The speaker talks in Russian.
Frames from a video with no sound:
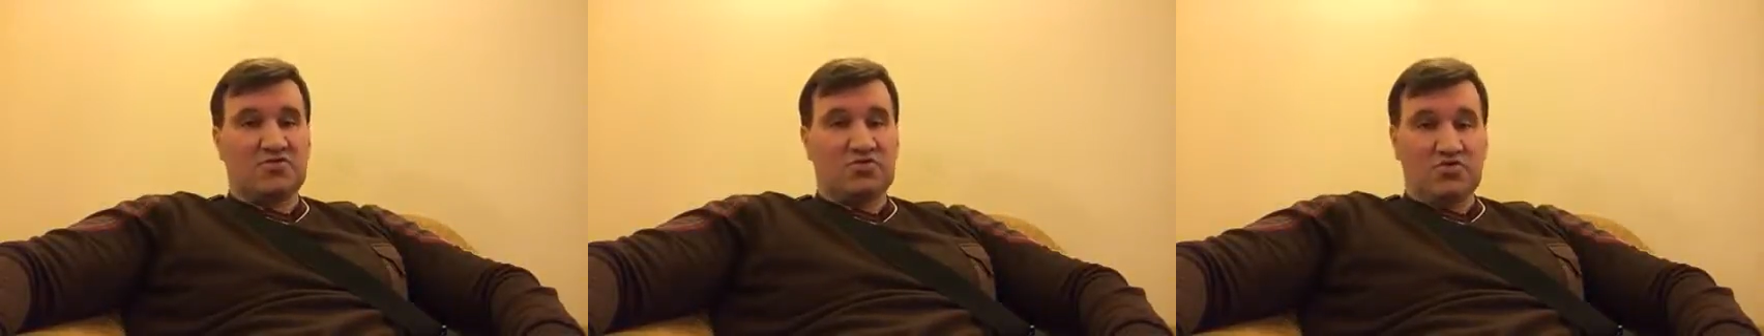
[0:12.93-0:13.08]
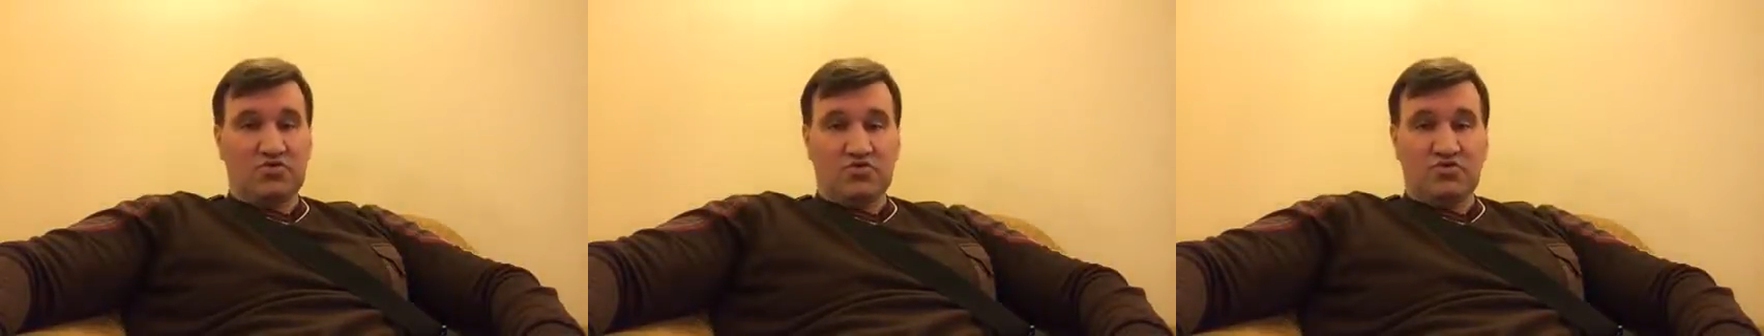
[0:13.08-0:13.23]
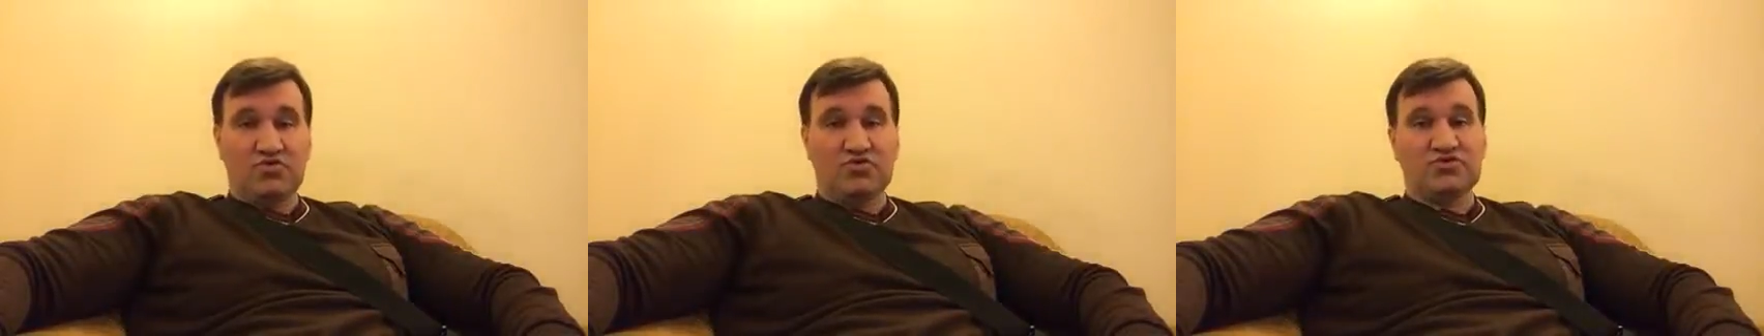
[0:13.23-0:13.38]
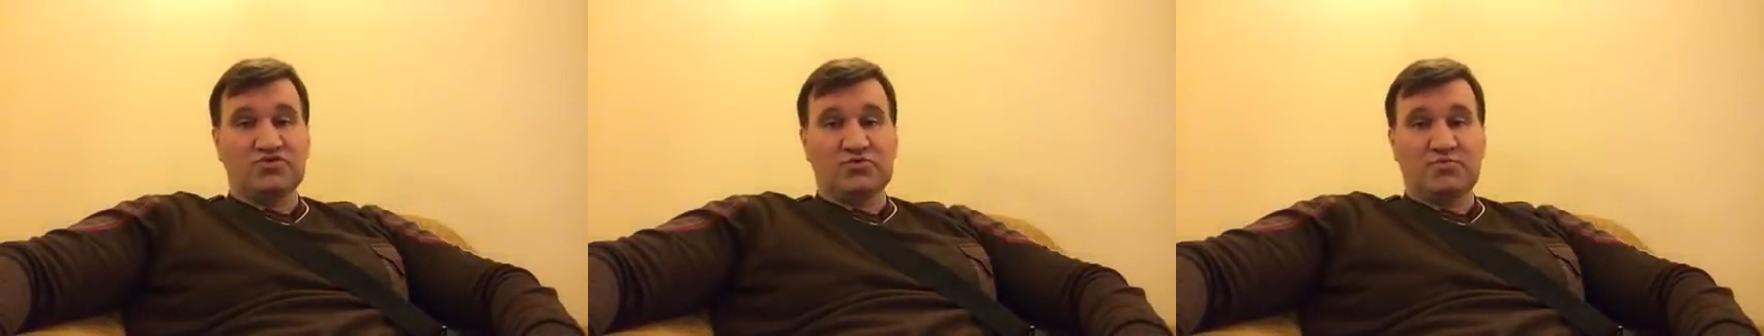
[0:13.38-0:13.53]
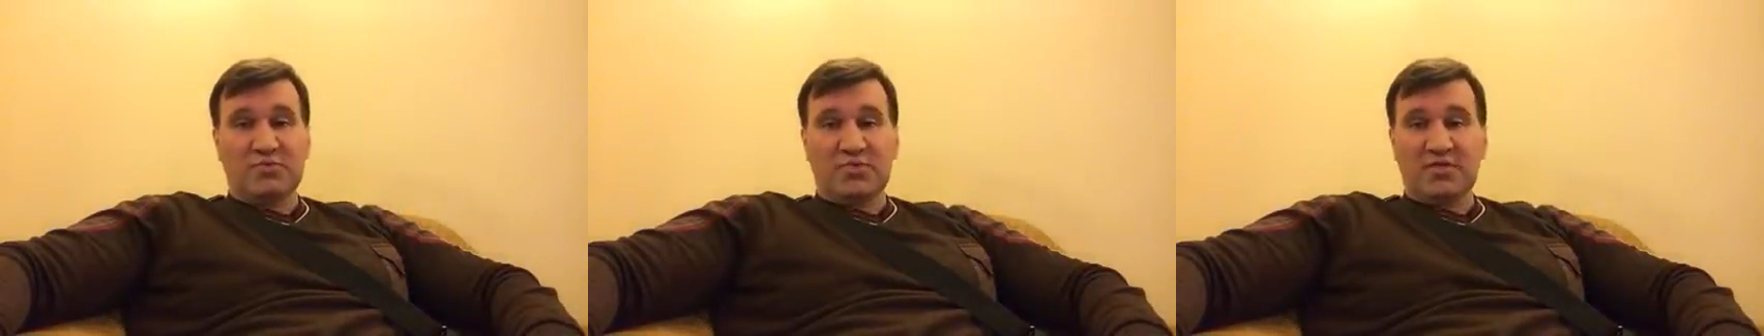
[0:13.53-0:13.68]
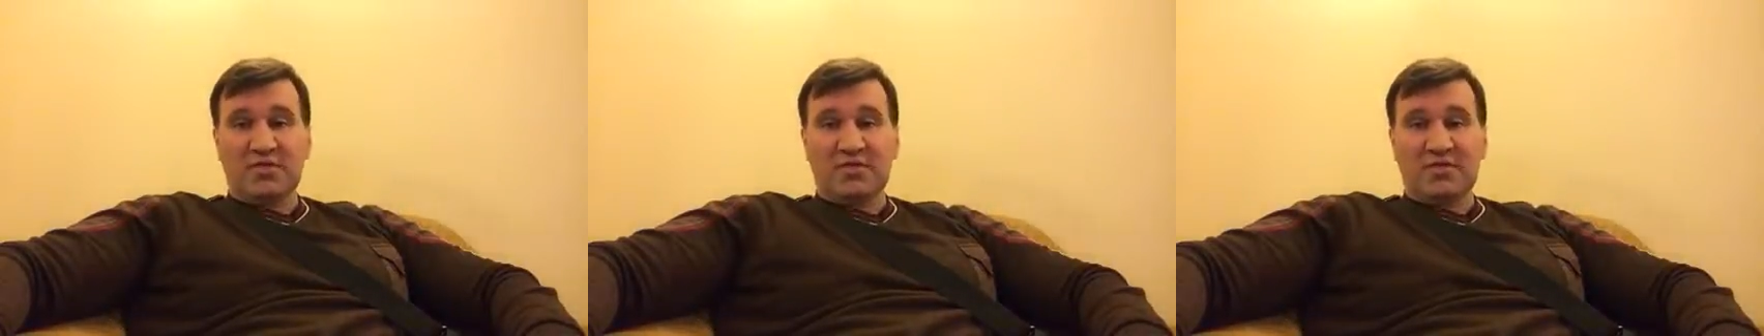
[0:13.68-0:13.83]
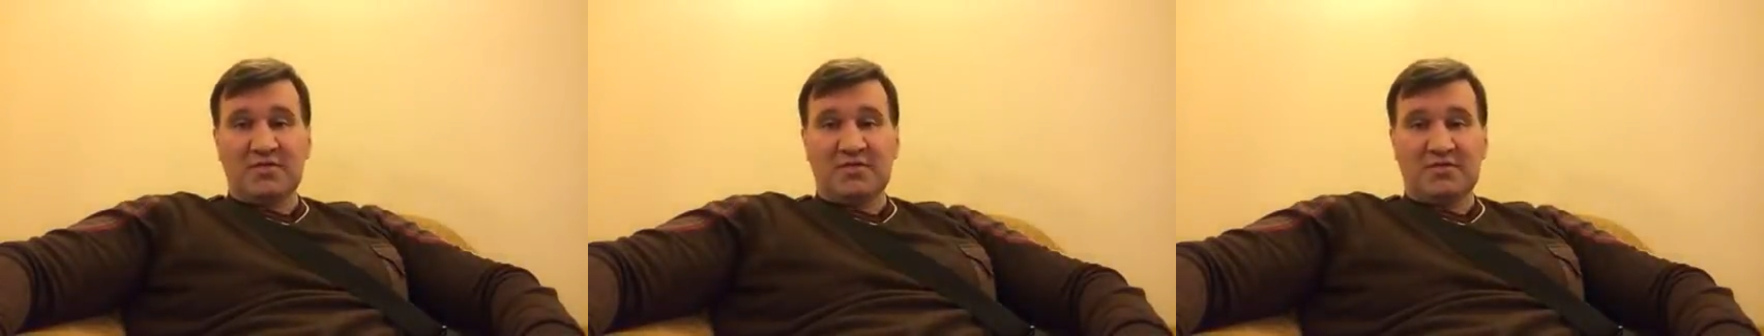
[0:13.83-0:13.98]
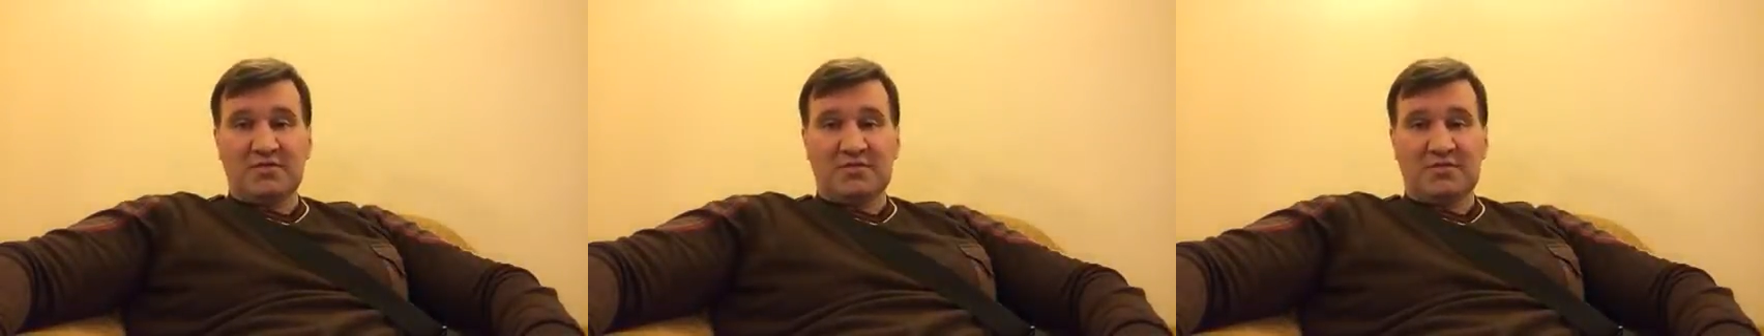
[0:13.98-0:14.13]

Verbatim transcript: унес меня.